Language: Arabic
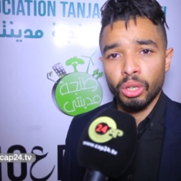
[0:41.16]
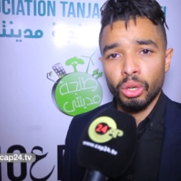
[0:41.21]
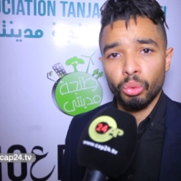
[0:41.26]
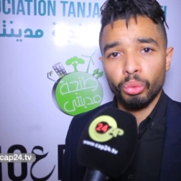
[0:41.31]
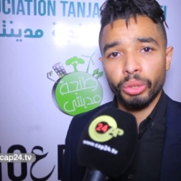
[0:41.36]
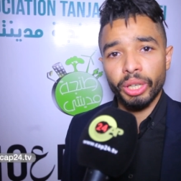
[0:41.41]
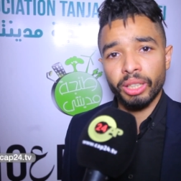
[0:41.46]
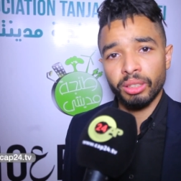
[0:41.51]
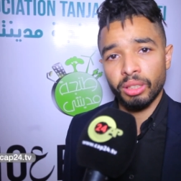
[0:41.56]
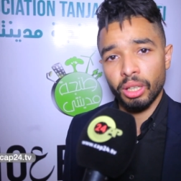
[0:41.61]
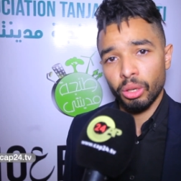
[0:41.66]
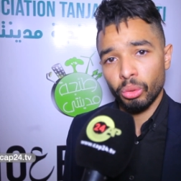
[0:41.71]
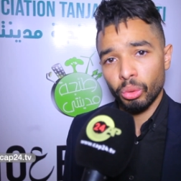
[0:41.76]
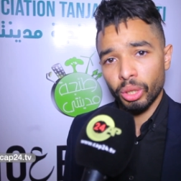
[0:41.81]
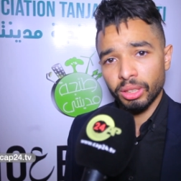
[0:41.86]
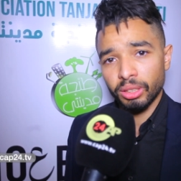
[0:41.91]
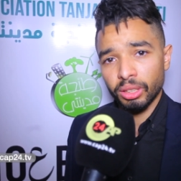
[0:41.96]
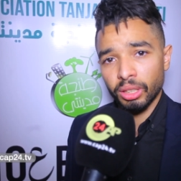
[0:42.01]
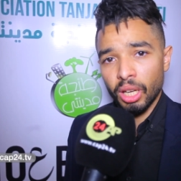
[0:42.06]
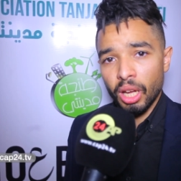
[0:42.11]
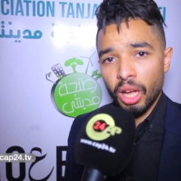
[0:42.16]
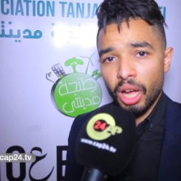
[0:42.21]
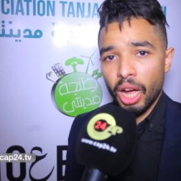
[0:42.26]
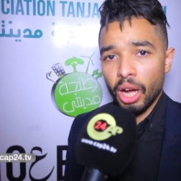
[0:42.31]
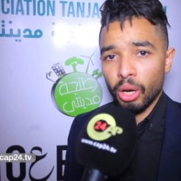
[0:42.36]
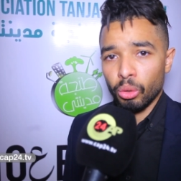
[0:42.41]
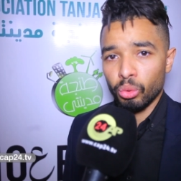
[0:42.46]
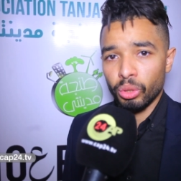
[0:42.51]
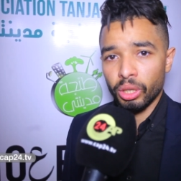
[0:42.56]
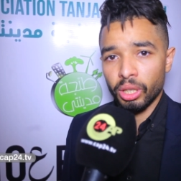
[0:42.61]
وندوات
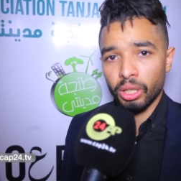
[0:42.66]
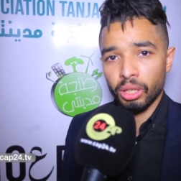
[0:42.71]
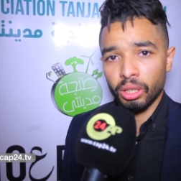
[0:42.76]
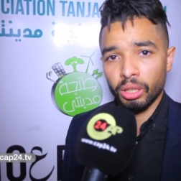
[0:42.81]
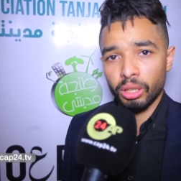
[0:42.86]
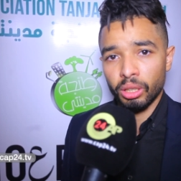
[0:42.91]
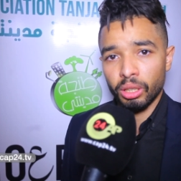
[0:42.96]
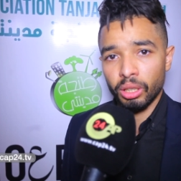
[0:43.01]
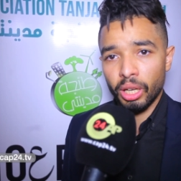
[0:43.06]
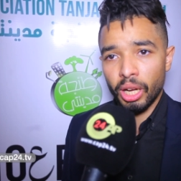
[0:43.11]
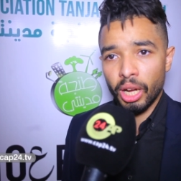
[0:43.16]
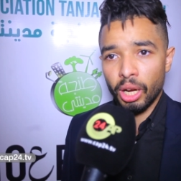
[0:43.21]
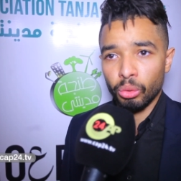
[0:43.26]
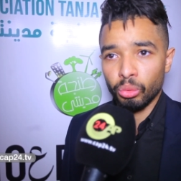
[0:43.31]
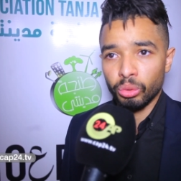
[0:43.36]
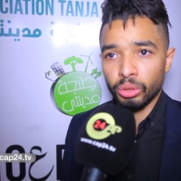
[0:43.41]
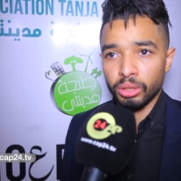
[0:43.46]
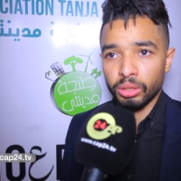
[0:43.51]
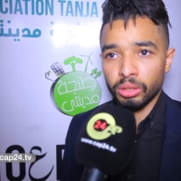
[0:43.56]
حول حول